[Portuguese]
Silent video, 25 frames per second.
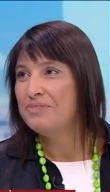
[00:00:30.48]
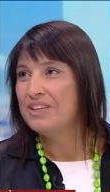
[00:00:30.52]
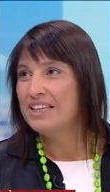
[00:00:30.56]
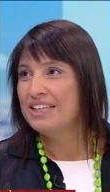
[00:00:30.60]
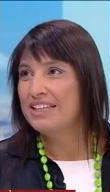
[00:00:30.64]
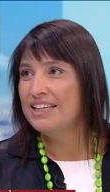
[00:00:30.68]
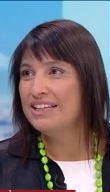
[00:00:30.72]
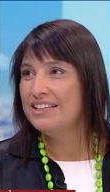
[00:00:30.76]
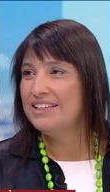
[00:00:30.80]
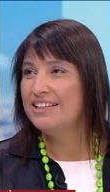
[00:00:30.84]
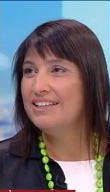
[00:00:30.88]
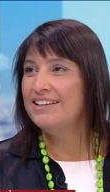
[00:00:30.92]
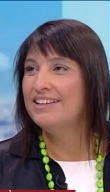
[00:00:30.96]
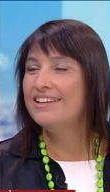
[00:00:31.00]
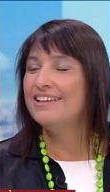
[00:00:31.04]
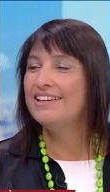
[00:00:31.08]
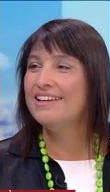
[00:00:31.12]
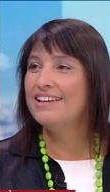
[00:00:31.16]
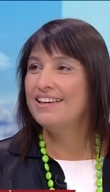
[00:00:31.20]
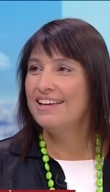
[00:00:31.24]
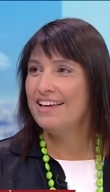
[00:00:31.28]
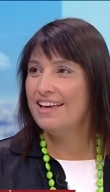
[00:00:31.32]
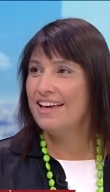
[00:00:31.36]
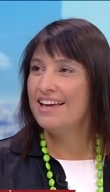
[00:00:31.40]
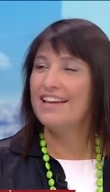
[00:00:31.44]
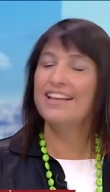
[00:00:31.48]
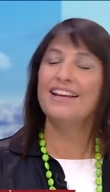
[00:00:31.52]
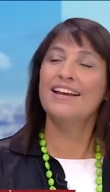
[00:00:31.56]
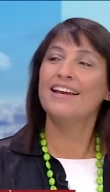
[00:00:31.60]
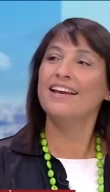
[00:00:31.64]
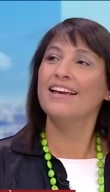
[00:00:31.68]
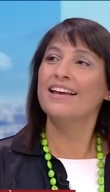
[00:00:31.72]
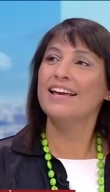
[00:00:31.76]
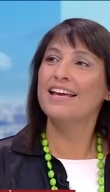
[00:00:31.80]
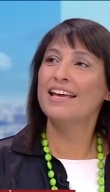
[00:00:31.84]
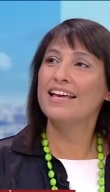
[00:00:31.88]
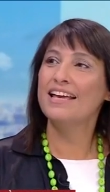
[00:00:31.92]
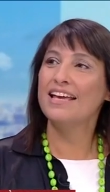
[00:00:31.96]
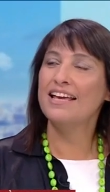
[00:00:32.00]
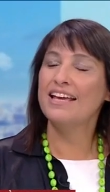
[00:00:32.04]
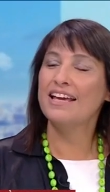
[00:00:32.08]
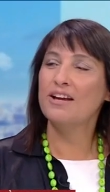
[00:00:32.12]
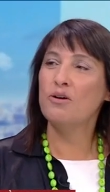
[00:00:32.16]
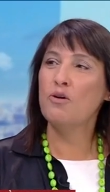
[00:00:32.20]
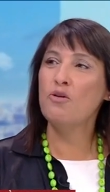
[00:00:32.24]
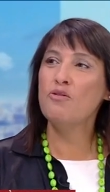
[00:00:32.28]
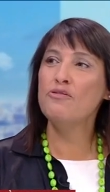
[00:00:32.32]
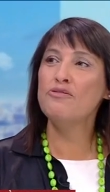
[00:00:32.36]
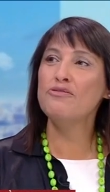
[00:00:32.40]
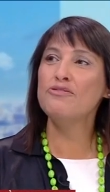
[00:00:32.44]
daquilo que era
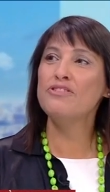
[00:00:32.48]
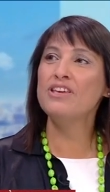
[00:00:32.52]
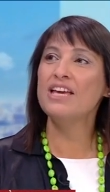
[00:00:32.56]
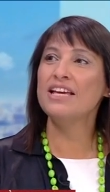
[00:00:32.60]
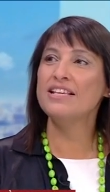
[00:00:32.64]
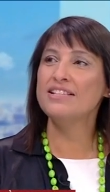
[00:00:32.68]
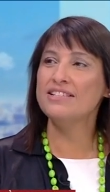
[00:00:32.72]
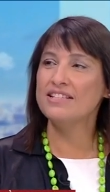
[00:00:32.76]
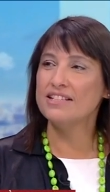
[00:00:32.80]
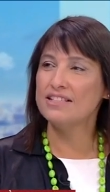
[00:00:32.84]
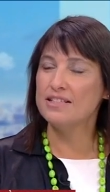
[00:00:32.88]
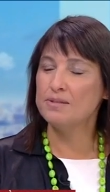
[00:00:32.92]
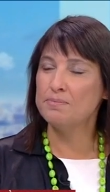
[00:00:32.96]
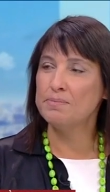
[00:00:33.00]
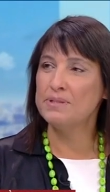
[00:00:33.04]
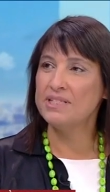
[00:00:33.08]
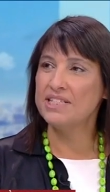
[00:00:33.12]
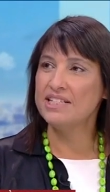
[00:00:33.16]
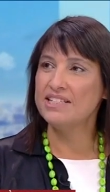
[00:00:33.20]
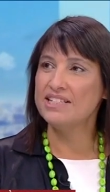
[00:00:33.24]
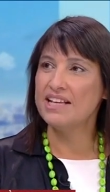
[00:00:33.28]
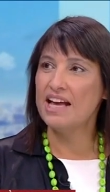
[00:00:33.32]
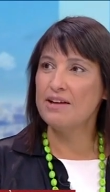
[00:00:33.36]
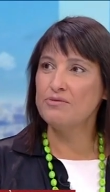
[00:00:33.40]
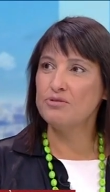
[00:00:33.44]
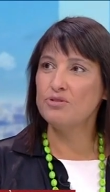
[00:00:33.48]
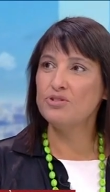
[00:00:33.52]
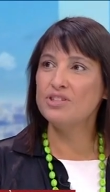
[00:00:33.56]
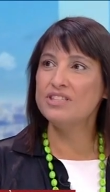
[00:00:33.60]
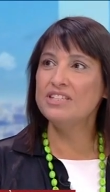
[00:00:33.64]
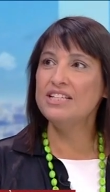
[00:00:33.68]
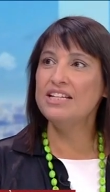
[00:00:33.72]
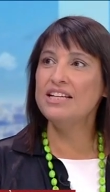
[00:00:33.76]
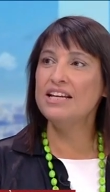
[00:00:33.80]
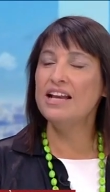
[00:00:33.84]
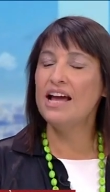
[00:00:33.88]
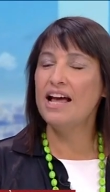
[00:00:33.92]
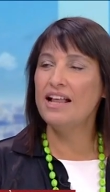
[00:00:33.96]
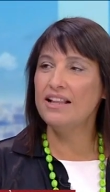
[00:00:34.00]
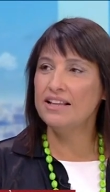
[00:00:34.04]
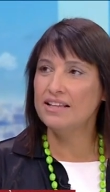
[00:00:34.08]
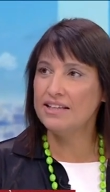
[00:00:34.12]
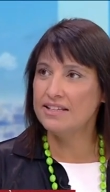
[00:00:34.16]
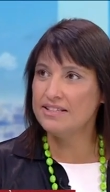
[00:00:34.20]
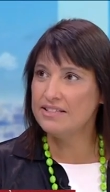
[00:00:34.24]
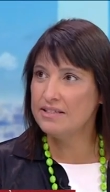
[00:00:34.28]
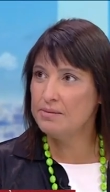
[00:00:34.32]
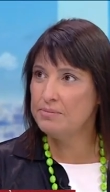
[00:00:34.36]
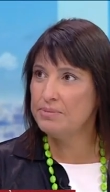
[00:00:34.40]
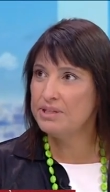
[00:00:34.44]
a, a, confiança que se precisava, o sinal
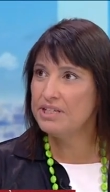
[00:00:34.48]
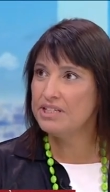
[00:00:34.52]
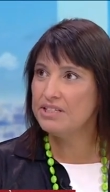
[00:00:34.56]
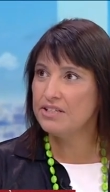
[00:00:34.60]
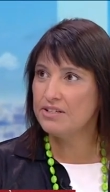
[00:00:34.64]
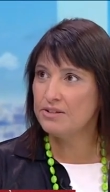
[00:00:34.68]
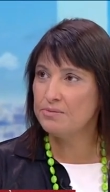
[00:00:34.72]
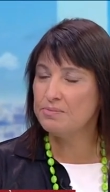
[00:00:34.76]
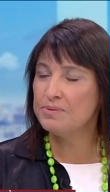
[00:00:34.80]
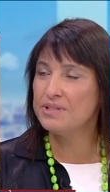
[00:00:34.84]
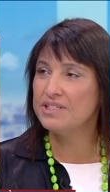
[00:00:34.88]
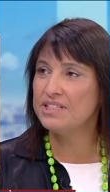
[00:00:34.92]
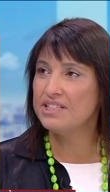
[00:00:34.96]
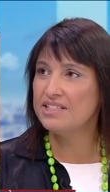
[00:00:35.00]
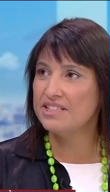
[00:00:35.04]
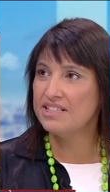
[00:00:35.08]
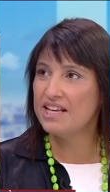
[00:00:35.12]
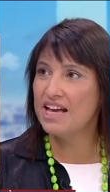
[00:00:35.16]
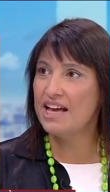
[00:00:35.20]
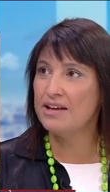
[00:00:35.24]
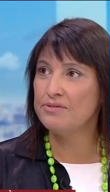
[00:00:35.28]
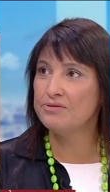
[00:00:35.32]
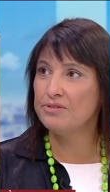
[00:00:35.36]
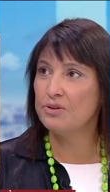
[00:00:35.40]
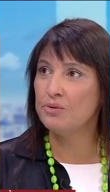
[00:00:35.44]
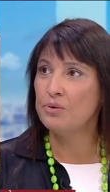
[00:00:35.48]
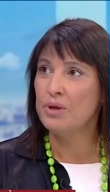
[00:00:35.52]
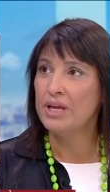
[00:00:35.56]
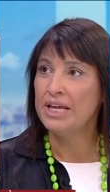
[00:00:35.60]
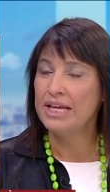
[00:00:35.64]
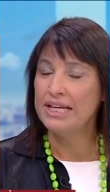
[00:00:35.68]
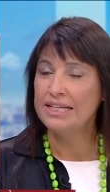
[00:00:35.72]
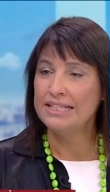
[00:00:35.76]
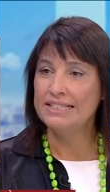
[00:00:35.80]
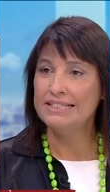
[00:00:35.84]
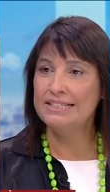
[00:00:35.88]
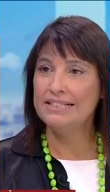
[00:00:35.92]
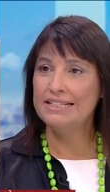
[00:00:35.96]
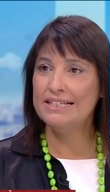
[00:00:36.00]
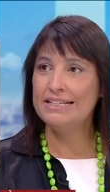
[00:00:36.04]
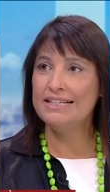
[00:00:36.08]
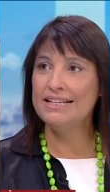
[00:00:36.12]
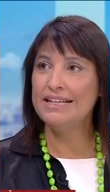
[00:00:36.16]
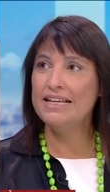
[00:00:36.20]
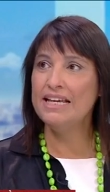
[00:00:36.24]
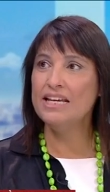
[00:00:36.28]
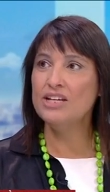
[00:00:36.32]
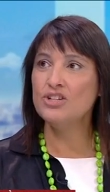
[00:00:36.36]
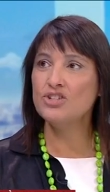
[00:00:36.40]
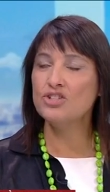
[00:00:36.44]
que as empresas precisavam de
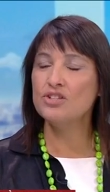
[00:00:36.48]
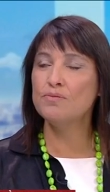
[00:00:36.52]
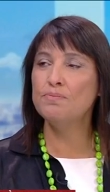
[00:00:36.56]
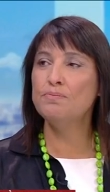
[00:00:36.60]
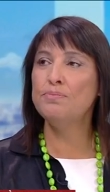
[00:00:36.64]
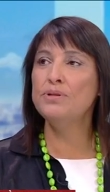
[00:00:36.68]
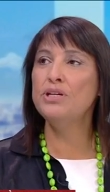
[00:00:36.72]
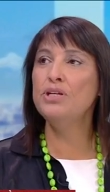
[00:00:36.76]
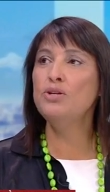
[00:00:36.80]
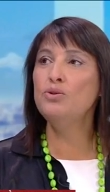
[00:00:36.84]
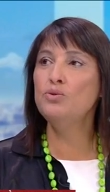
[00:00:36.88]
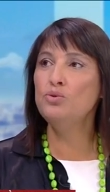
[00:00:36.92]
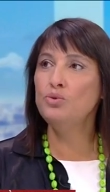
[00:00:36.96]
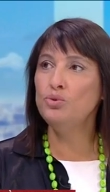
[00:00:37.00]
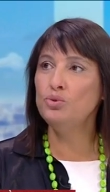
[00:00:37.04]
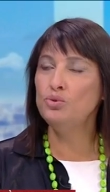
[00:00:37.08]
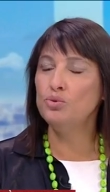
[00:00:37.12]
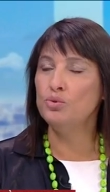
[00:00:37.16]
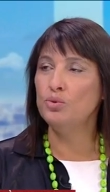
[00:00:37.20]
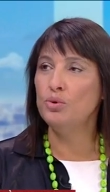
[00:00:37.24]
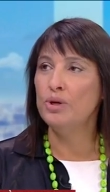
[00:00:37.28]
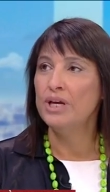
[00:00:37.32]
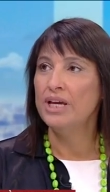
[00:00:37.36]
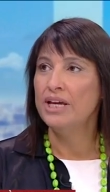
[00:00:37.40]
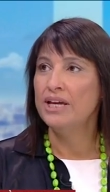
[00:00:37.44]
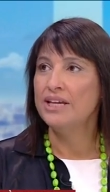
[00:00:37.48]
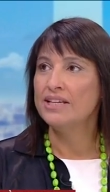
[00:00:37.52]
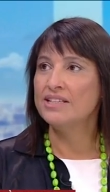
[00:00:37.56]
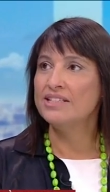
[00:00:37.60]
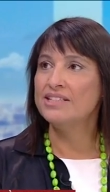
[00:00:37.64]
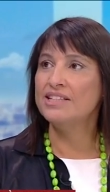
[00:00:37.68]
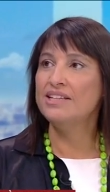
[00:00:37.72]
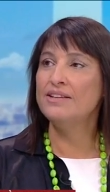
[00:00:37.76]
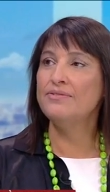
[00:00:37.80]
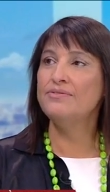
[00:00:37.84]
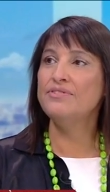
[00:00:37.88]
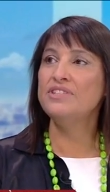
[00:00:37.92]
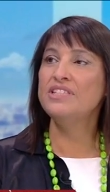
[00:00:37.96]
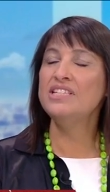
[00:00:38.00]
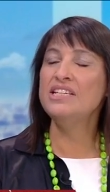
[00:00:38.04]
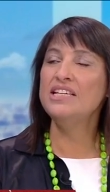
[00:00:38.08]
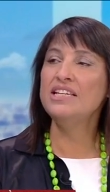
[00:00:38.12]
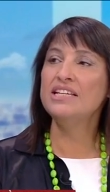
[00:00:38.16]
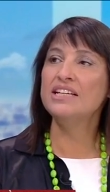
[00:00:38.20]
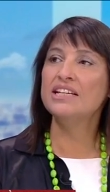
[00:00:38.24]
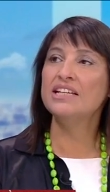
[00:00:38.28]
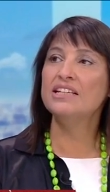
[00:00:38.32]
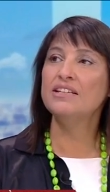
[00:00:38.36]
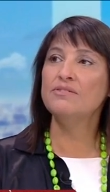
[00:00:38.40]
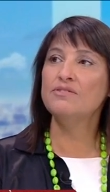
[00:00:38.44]
que neste período que se
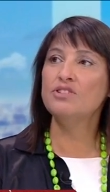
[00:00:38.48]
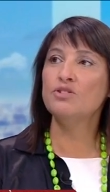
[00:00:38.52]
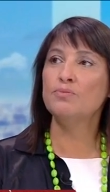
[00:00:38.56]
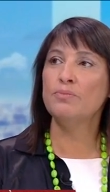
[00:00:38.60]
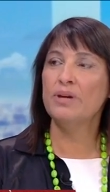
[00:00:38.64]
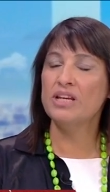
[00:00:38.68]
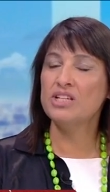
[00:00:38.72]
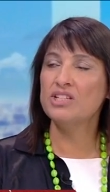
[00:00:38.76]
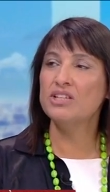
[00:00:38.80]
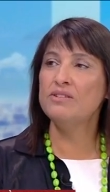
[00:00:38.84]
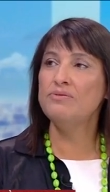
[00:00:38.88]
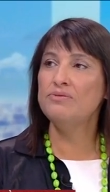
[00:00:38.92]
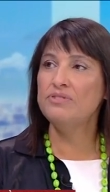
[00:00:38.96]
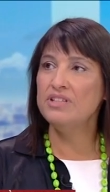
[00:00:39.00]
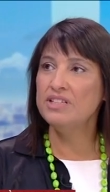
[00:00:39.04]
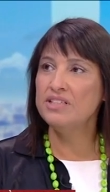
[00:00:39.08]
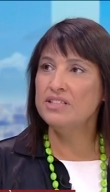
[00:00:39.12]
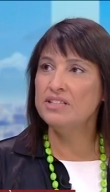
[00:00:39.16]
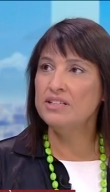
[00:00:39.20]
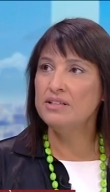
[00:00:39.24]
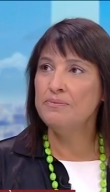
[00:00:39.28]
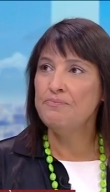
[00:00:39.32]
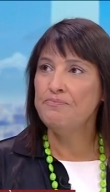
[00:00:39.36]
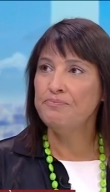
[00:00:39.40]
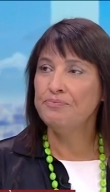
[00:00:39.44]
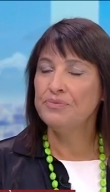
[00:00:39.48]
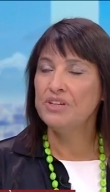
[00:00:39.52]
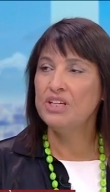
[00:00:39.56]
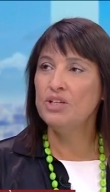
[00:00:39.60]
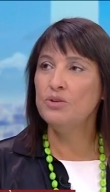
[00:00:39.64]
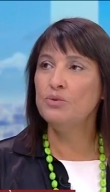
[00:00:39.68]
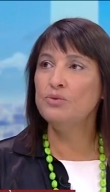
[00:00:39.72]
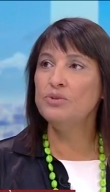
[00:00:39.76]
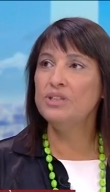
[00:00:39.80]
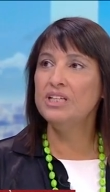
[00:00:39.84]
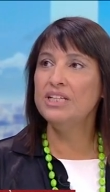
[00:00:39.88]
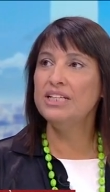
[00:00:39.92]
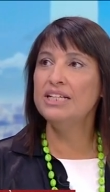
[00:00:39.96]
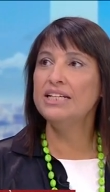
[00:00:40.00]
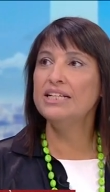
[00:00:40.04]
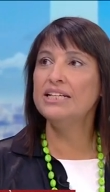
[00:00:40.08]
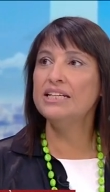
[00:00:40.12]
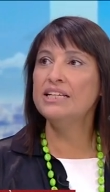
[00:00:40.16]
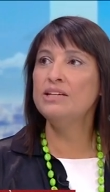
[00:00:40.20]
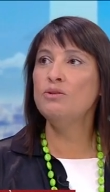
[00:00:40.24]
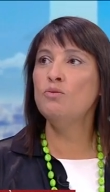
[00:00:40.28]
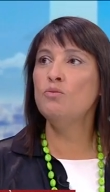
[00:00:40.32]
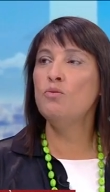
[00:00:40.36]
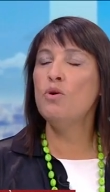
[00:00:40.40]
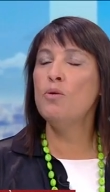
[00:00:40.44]
avizinha cada vez mais difícil, que iam ter
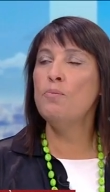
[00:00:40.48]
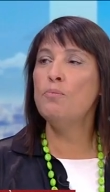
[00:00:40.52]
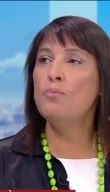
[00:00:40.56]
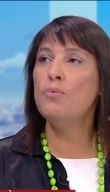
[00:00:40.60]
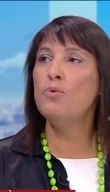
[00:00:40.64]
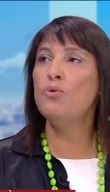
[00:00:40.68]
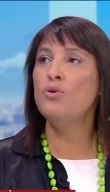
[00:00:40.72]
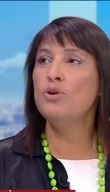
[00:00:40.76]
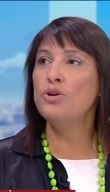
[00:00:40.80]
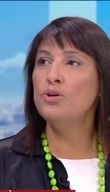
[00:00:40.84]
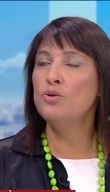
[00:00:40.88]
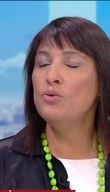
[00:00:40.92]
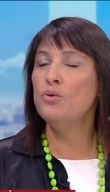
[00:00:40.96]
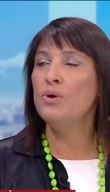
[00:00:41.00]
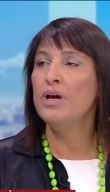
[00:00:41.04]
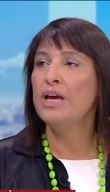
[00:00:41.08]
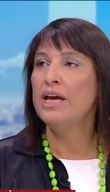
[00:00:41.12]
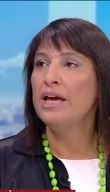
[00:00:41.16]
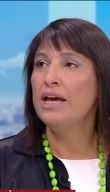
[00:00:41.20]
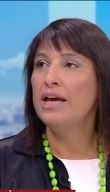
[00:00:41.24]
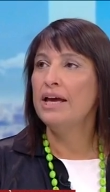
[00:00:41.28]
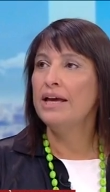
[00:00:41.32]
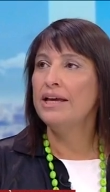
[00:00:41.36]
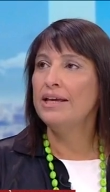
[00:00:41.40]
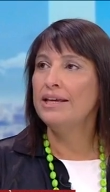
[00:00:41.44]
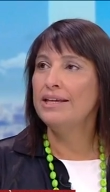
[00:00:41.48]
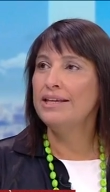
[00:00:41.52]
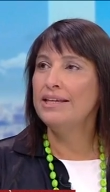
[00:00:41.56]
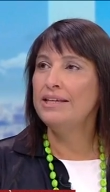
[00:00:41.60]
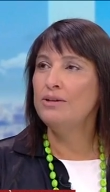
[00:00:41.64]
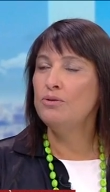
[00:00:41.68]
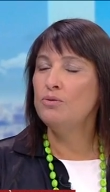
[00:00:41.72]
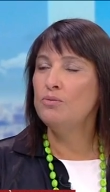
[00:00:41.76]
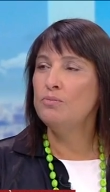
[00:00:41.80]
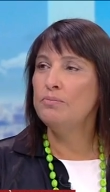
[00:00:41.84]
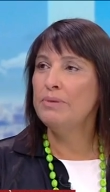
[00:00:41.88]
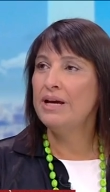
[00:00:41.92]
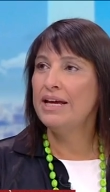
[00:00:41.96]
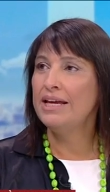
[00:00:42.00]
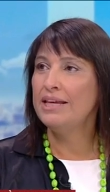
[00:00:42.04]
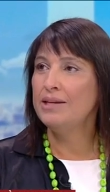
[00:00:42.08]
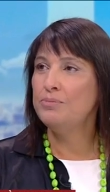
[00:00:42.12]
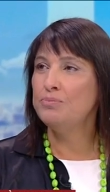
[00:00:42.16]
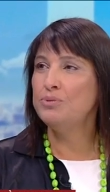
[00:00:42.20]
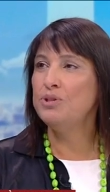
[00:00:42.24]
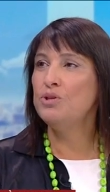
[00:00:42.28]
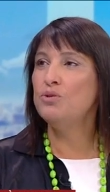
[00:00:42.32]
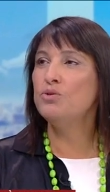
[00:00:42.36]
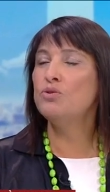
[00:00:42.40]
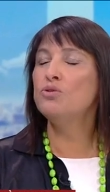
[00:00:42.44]
aqui um apoio eh, e, uma,
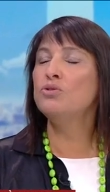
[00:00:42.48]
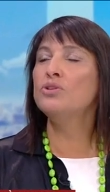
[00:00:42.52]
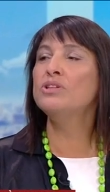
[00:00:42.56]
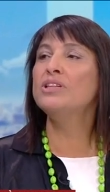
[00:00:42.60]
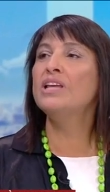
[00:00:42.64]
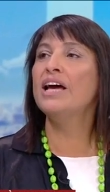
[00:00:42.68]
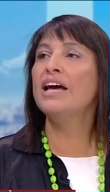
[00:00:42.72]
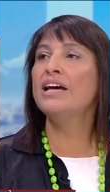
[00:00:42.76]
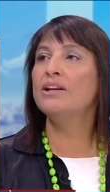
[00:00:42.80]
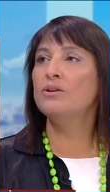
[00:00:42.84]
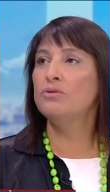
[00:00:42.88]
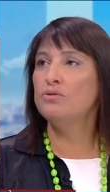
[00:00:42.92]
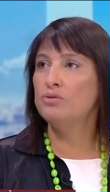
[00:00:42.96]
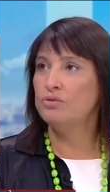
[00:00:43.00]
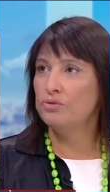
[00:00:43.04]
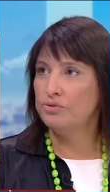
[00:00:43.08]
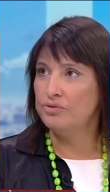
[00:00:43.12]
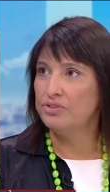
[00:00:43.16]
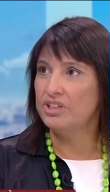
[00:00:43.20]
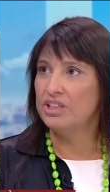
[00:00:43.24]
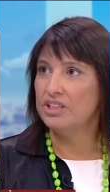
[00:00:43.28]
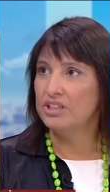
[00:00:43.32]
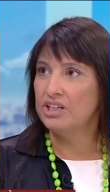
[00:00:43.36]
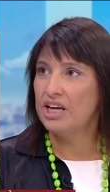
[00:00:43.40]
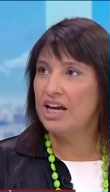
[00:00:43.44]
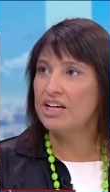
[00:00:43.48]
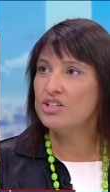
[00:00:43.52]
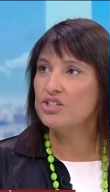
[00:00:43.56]
e podiam contar com o Governo.